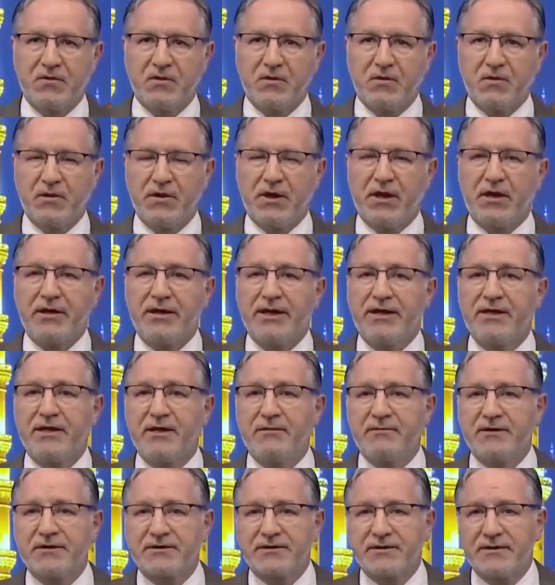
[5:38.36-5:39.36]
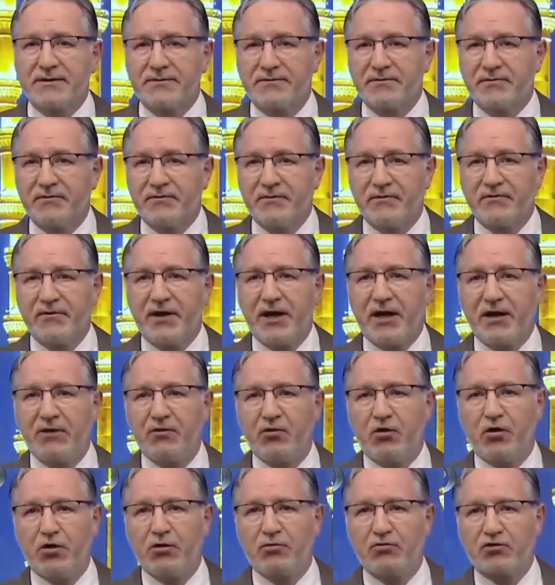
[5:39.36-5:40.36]
Yani edemez. Vali
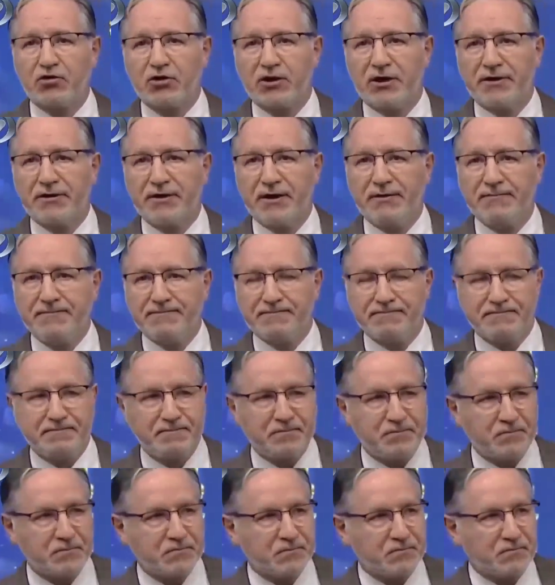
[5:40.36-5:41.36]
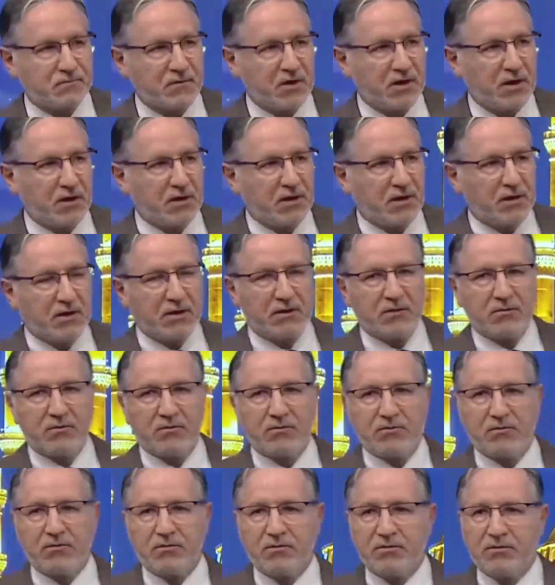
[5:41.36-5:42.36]
edemez. olmuş adam. Evet.
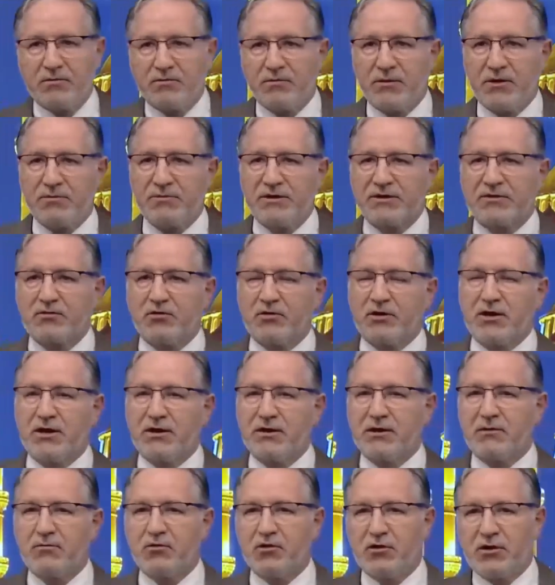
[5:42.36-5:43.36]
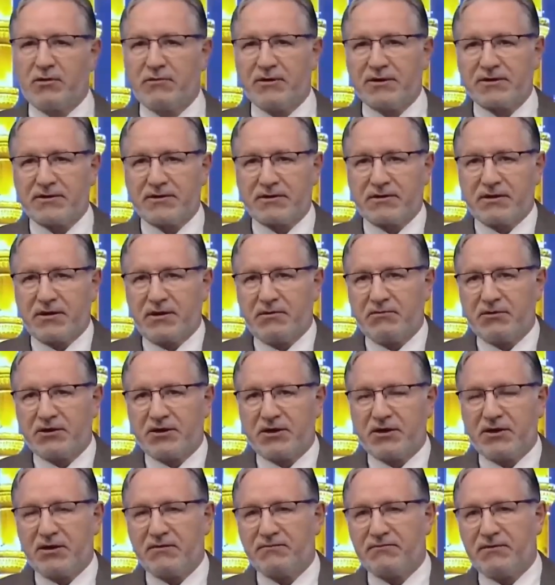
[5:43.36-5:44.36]
Babası ona adam olamazsın demiş.
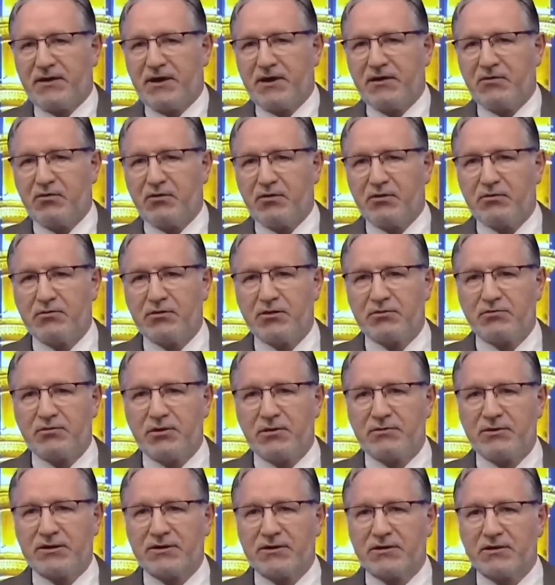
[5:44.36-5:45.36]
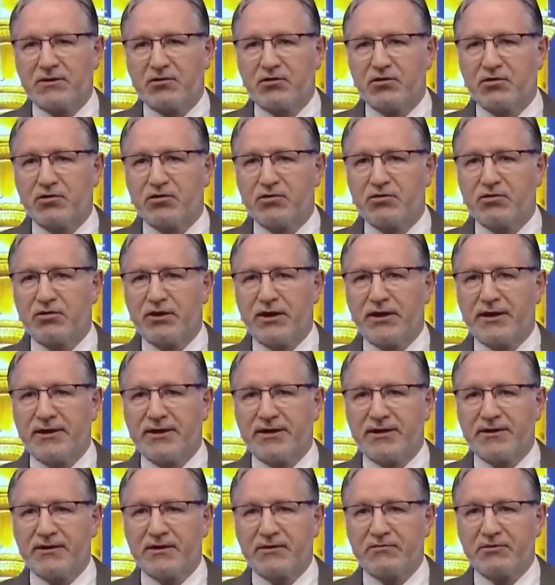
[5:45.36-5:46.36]
Adam vali olmuş. Babasını süründürerek
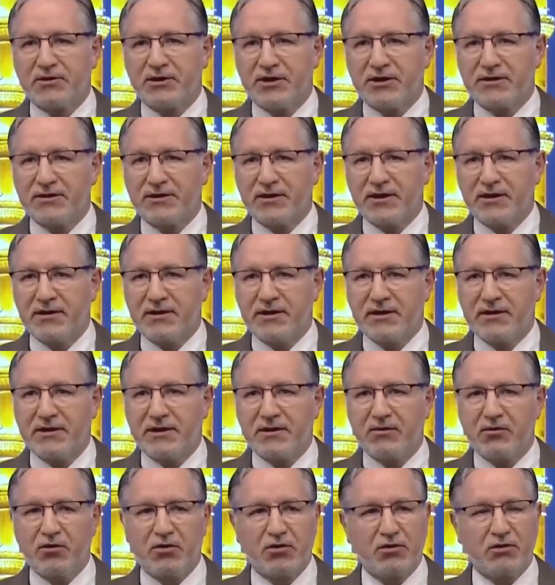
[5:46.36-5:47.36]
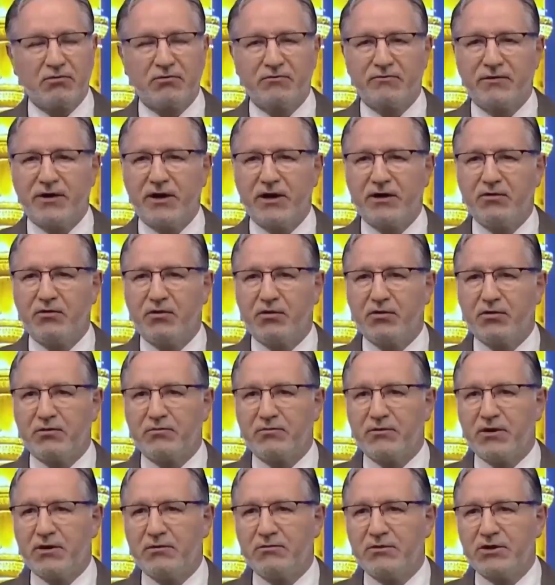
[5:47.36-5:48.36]
getirmiş askerlerle. Gördün mü vali
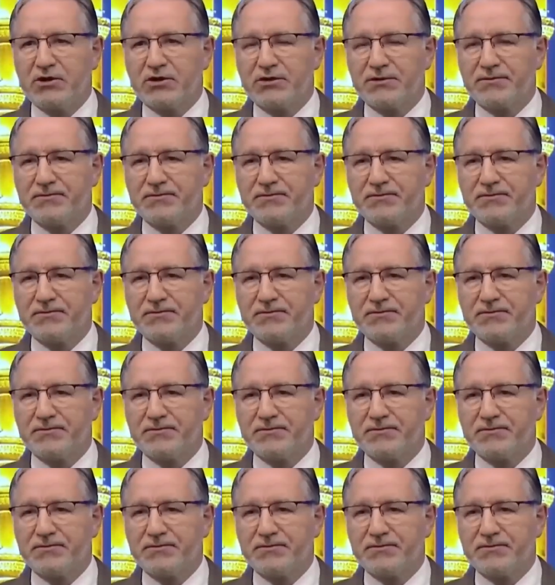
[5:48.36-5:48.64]
oldum demiş.